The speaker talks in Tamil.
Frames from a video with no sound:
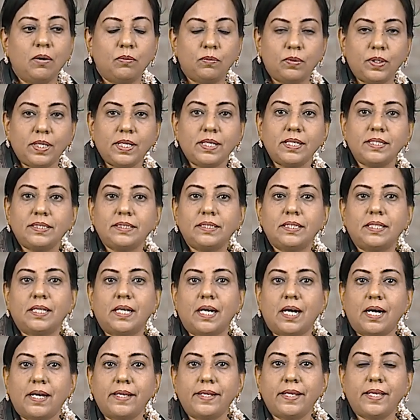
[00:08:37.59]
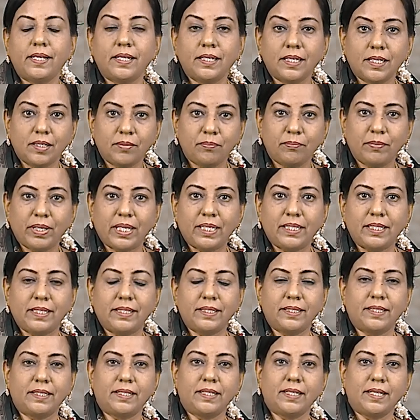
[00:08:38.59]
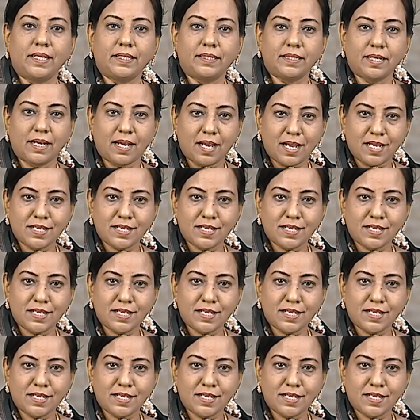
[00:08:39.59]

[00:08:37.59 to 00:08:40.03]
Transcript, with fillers: உலகத்து காரியங்கள் மேலே இருக்கிற அந்த